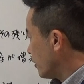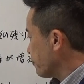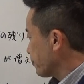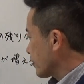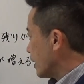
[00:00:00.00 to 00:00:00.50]
が
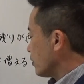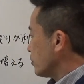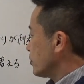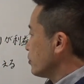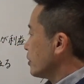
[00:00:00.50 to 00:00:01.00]
あの
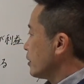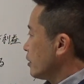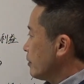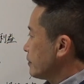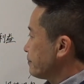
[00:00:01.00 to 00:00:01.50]
必要になって
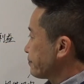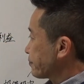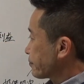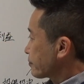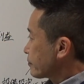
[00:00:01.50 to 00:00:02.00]
きます。
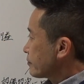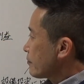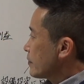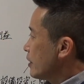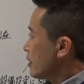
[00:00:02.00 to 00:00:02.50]

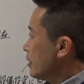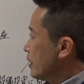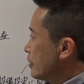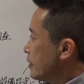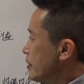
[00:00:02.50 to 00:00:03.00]
で
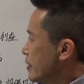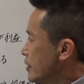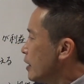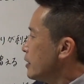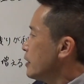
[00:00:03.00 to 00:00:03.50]
利
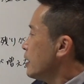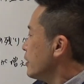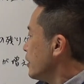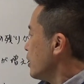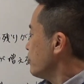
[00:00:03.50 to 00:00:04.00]
益が出た
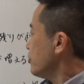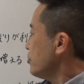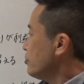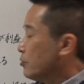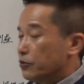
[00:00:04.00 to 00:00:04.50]
ら内部
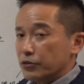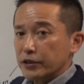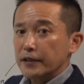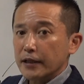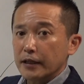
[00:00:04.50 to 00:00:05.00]
留保
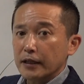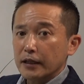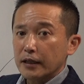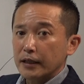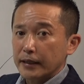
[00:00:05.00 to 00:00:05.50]
して
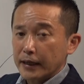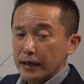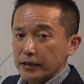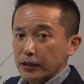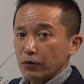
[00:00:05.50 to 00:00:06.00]

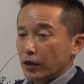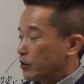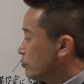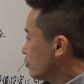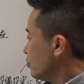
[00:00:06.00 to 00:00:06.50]
会社にお
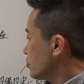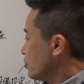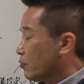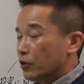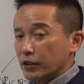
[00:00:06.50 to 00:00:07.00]
金を残す
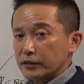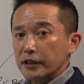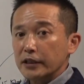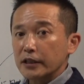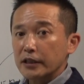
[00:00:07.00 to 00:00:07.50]
と
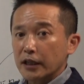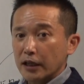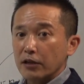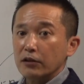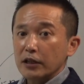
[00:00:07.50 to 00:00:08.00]
税金引か
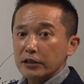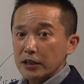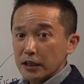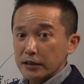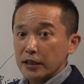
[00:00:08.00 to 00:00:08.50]
れる
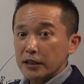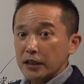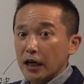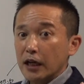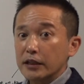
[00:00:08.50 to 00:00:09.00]
じゃあ税
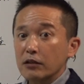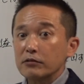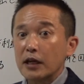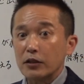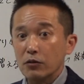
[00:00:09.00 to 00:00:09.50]
金払いた
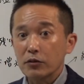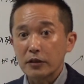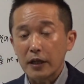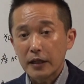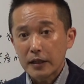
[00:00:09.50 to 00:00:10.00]
くないよっ
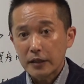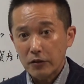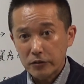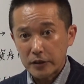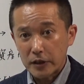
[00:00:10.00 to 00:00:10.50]
てな
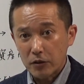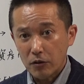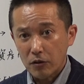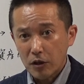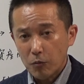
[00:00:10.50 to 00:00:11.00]
るんですけ
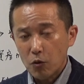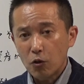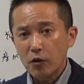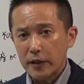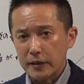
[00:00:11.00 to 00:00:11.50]
どもう
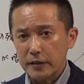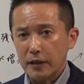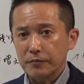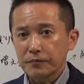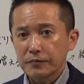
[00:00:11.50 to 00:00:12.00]
これはですね
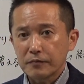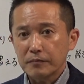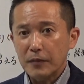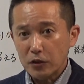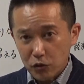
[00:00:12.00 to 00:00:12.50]

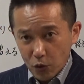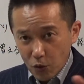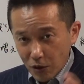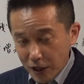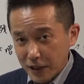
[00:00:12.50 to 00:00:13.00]
まずそ
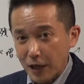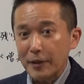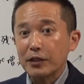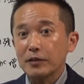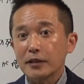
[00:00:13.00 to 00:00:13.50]
こからや
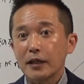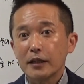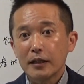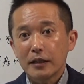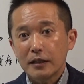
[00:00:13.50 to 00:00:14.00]
めてください
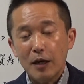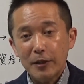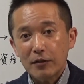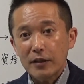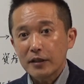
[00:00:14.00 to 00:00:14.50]
やめ
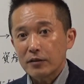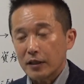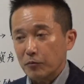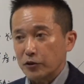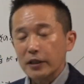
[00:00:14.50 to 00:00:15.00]
てくださいという
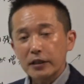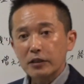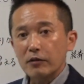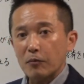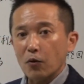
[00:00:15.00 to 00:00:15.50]
かもう税
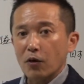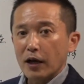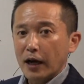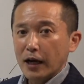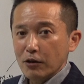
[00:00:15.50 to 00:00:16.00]
金はも
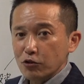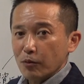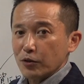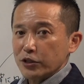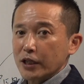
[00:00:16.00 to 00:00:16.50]
う払うのは
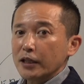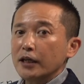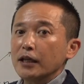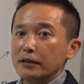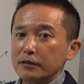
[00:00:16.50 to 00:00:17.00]
もう仕方
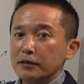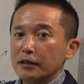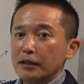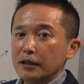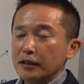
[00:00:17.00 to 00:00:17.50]
がないです
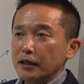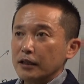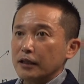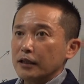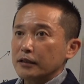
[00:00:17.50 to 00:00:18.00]
だか
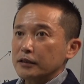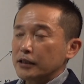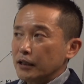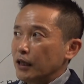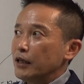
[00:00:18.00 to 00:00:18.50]
ら仕
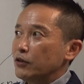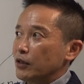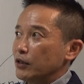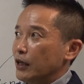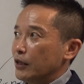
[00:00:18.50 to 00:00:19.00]
方がないという
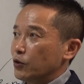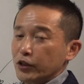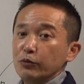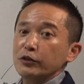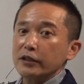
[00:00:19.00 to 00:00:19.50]
かあの
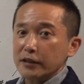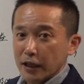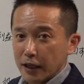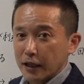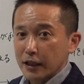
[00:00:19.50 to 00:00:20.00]
義務ですか
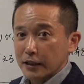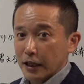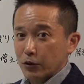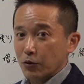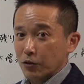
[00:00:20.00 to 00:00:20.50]
ら
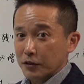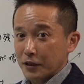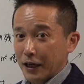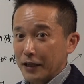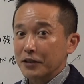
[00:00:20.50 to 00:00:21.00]
あの
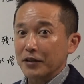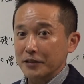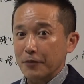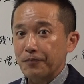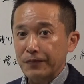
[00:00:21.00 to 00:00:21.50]
払ってくだ
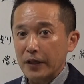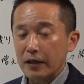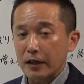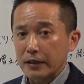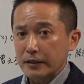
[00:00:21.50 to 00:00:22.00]
さいだ
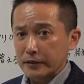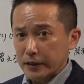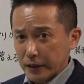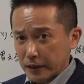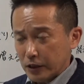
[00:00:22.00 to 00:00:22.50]
から
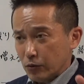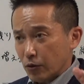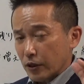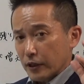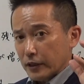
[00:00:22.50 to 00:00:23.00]
税金
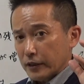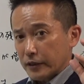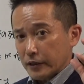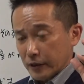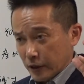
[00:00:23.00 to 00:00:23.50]
を
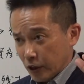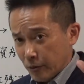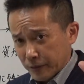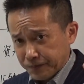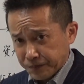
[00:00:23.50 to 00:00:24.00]
例え
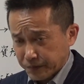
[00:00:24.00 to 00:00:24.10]
ば